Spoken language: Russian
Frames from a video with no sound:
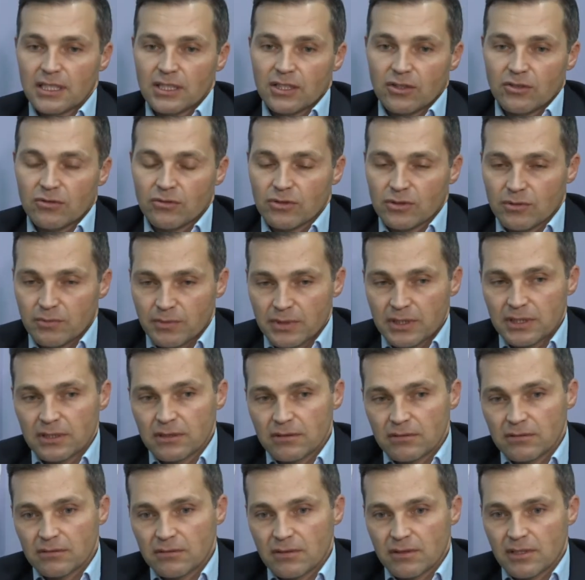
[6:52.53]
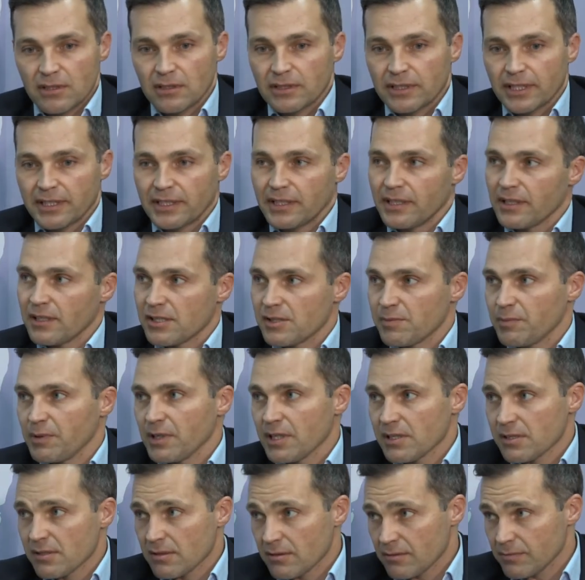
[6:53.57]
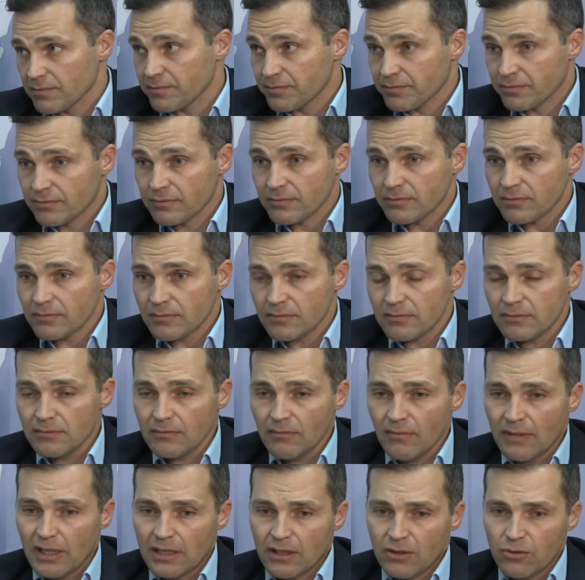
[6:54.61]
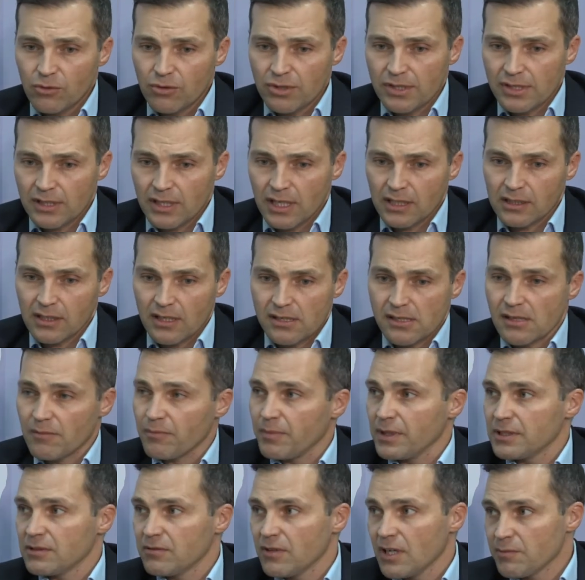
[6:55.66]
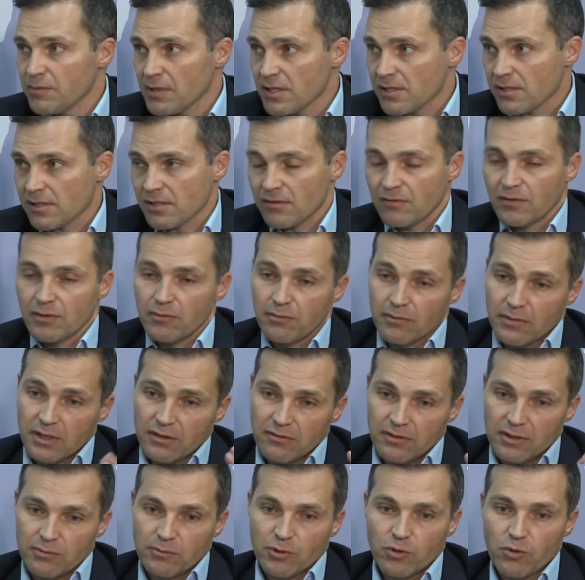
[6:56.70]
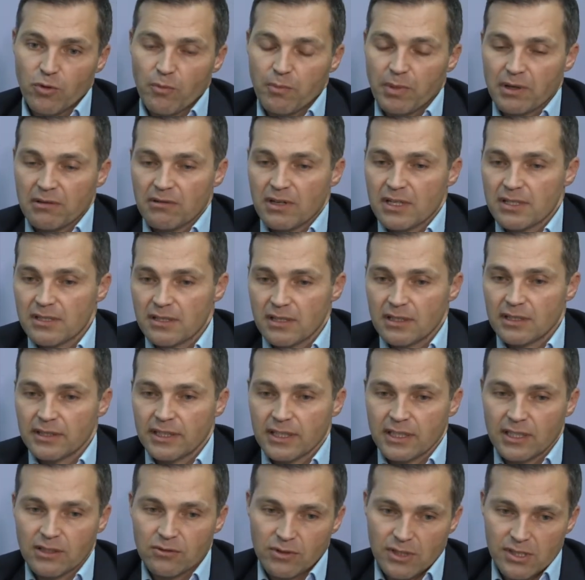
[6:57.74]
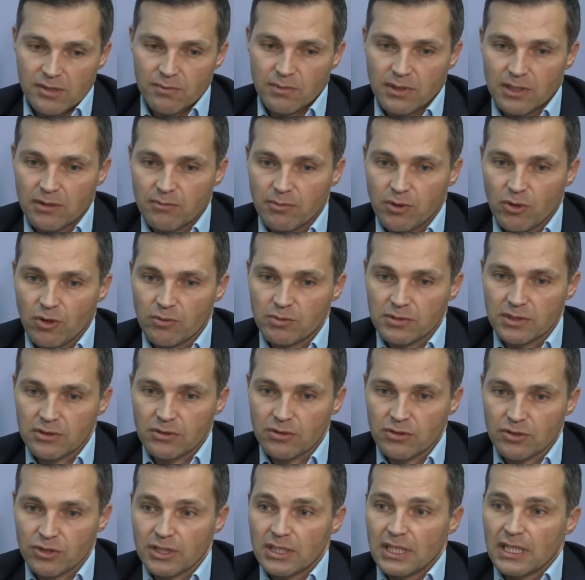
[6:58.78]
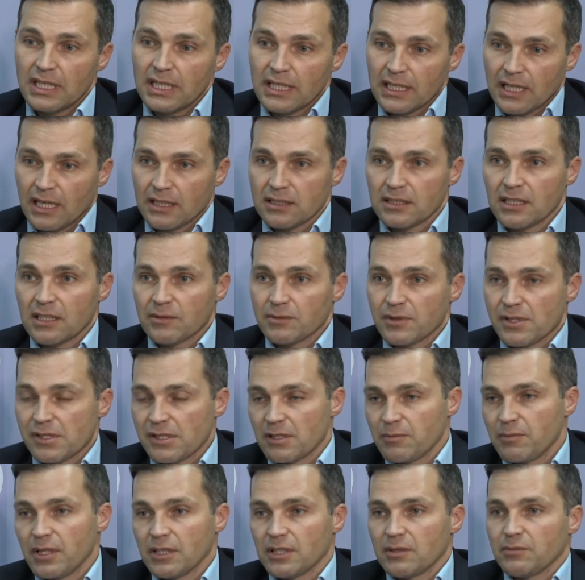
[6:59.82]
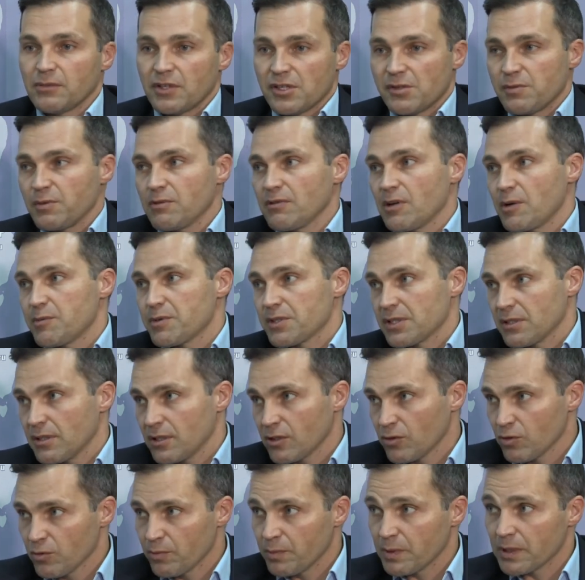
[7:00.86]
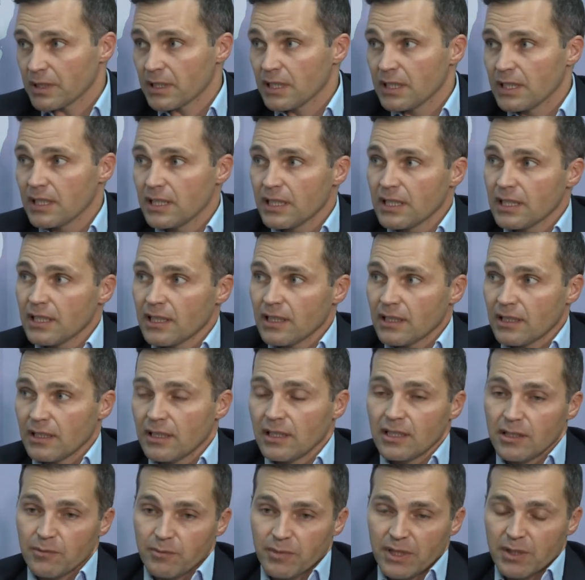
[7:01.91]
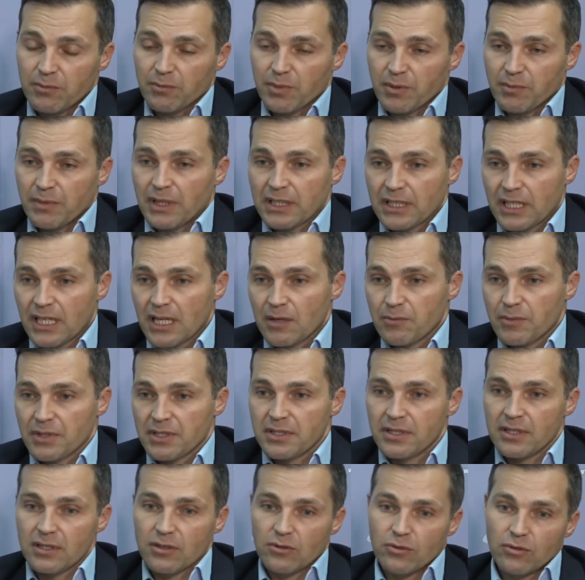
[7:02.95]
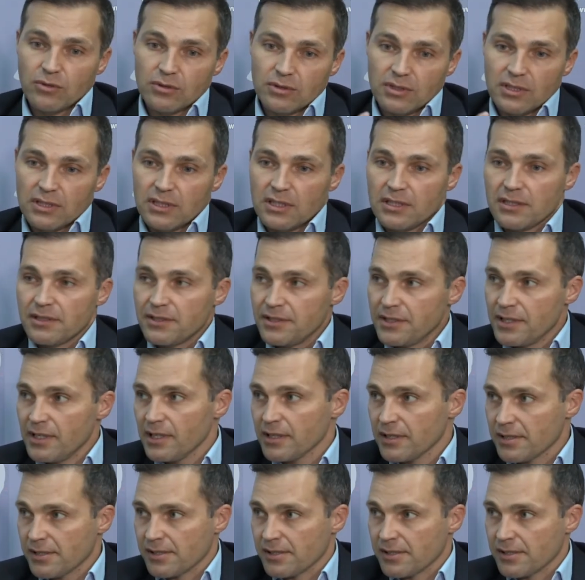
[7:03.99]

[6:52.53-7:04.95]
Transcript: Ну вот мы делали такие экспресс курсы как раз там по два месяца в, М в МГУ проводили, такие у нас были пробные тоже, когда мы с ребятами разбиваемся на группы, и мы им помогаем идти от идеи к